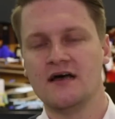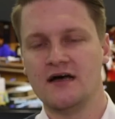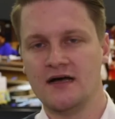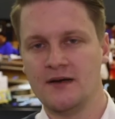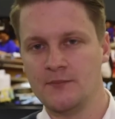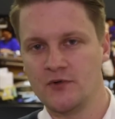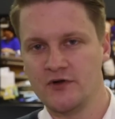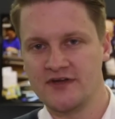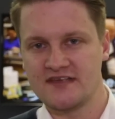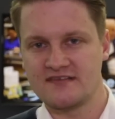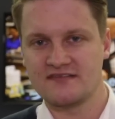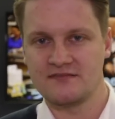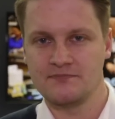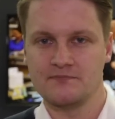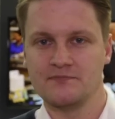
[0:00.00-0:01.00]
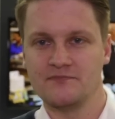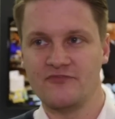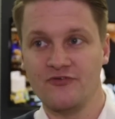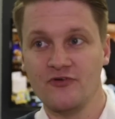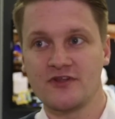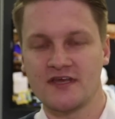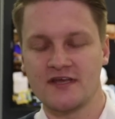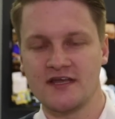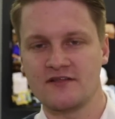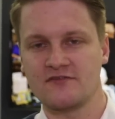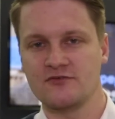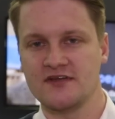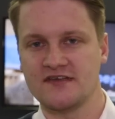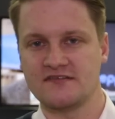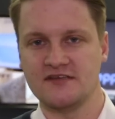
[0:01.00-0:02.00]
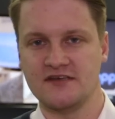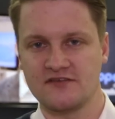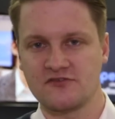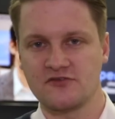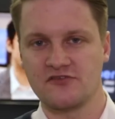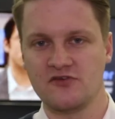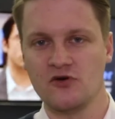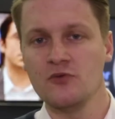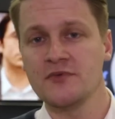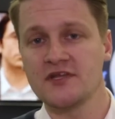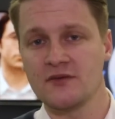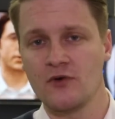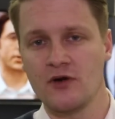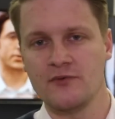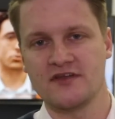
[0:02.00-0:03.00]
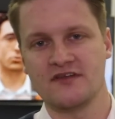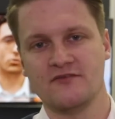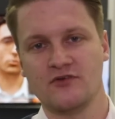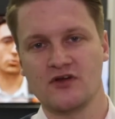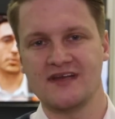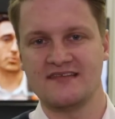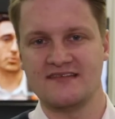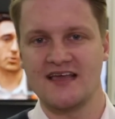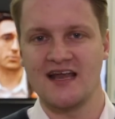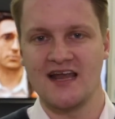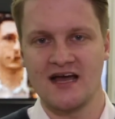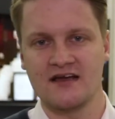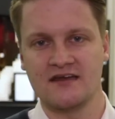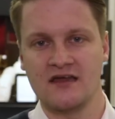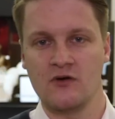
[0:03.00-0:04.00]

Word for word: Ähm, und das führt dann dazu, dass die Diskussion mit dem Roboter wirklich sehr lange